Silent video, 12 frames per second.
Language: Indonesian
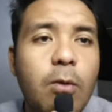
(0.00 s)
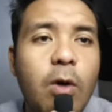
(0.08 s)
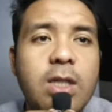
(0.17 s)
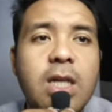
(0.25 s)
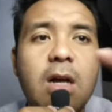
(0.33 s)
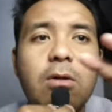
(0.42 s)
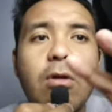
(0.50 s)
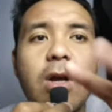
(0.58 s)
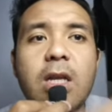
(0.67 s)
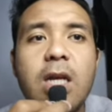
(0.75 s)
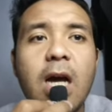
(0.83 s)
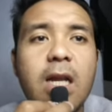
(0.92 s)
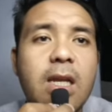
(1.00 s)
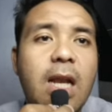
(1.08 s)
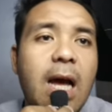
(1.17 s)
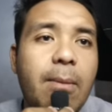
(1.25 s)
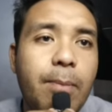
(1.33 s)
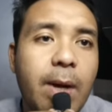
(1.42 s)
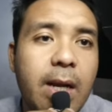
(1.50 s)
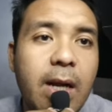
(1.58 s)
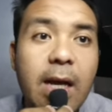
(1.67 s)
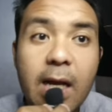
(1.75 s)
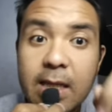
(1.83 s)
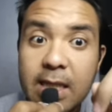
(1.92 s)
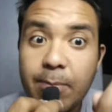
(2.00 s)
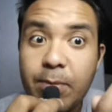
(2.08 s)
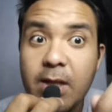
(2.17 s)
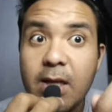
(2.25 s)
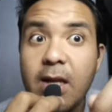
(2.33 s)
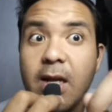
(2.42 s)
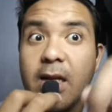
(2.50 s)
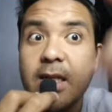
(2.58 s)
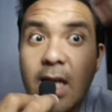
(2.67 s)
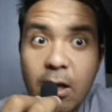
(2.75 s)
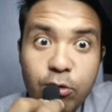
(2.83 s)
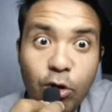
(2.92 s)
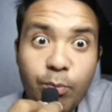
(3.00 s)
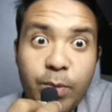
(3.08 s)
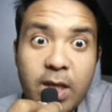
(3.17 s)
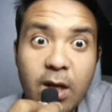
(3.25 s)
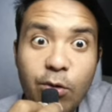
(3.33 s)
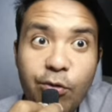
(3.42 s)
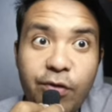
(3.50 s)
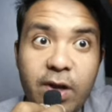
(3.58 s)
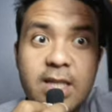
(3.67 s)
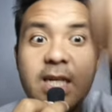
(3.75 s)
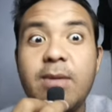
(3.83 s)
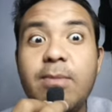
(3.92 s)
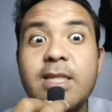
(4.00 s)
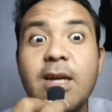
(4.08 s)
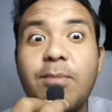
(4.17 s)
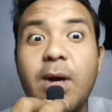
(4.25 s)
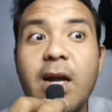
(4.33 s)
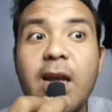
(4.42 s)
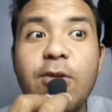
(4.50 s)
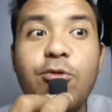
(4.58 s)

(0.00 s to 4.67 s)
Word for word: buah jangkoknya di hari 8 tapi tenang, dia topinya Luffy. Jadi bisa pakai